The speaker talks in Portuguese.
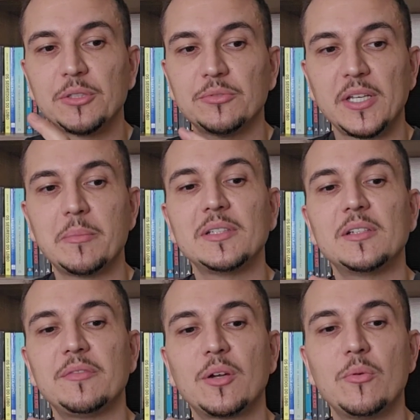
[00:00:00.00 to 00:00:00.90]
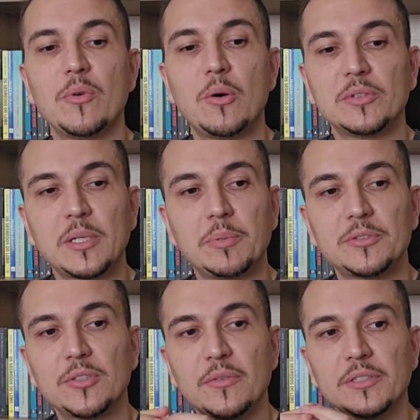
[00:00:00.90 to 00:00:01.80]
já não tem mais a ver com a outra
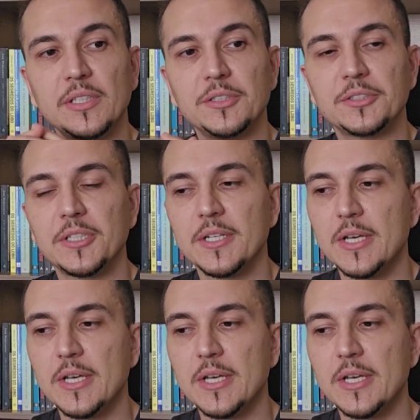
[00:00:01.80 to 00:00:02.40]
pessoa, entende?